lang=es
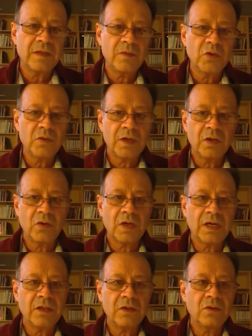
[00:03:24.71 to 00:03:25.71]
mundo han
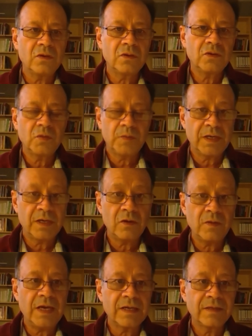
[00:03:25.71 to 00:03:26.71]
logrado superarlo
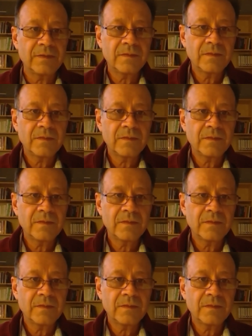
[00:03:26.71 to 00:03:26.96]
bien.